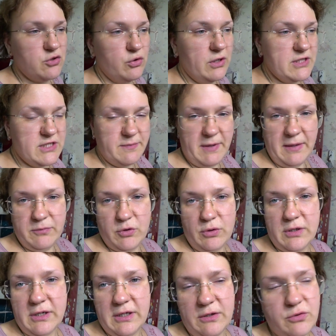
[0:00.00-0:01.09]
Ну, снимаем
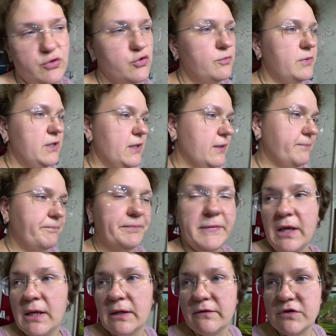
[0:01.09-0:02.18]
только Алешу и меня.
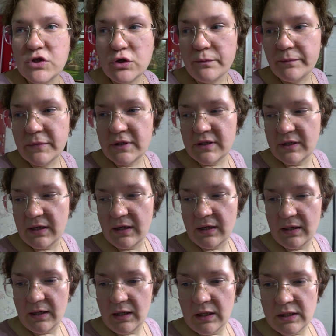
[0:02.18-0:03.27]
Все.
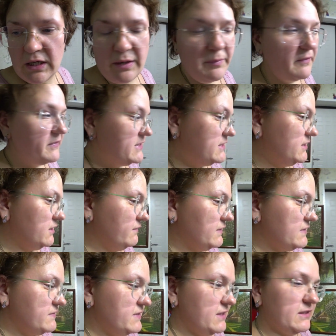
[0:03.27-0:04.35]
Оповестила
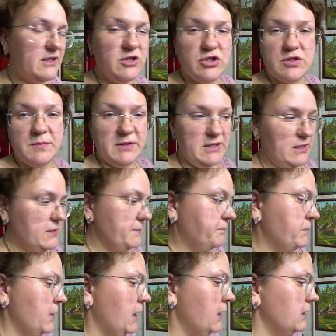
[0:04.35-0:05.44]
вас всех, так что смотрите.
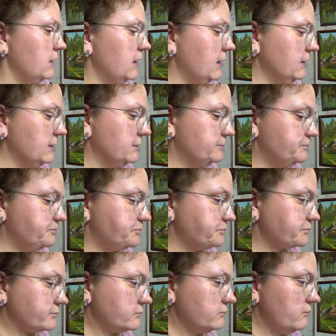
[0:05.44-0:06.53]
Ладно,
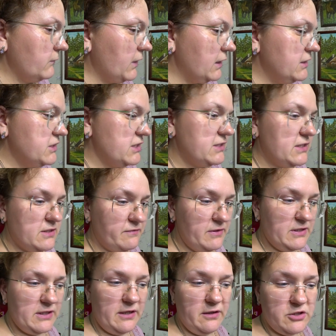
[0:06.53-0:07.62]
сейчас я
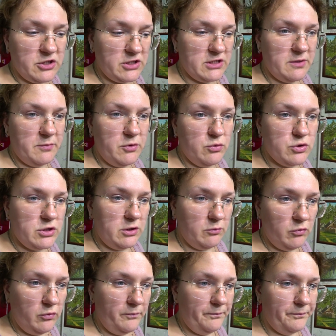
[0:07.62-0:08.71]
свои тарелочки соберу,
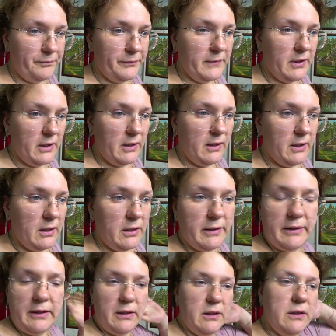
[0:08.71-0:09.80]
сниму.
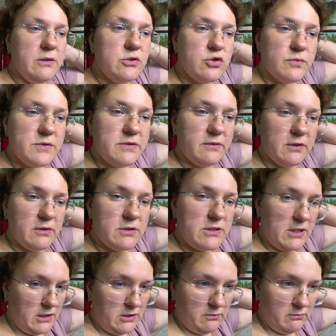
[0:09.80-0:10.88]
И, собственно,
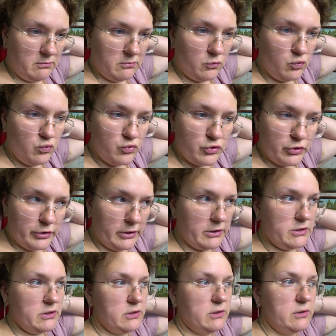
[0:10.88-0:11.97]
сядем
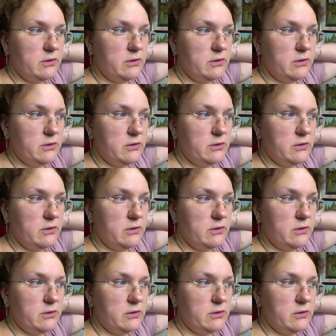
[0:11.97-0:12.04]
ужинать.